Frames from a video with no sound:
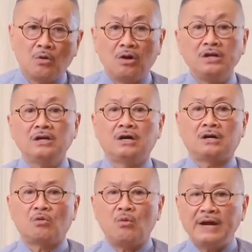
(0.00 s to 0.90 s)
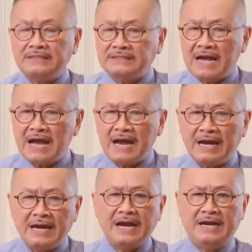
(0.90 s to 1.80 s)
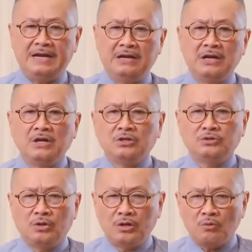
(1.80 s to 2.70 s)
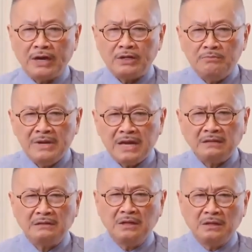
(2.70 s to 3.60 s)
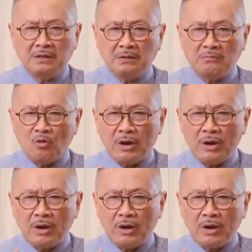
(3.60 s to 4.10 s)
có những đợt quay dài ngày rồi quay miết ờ,